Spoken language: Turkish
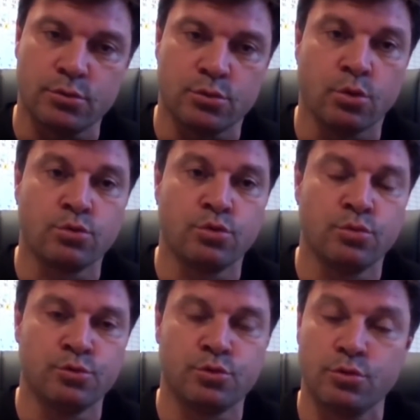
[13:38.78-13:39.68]

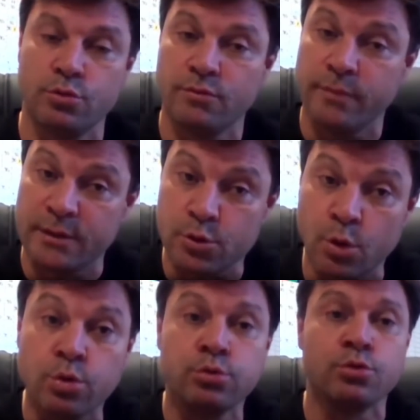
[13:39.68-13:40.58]
soktuğumuzu ve
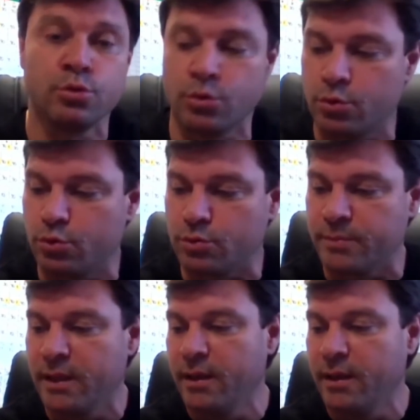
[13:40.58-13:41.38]
sokulduğunu görüyorum.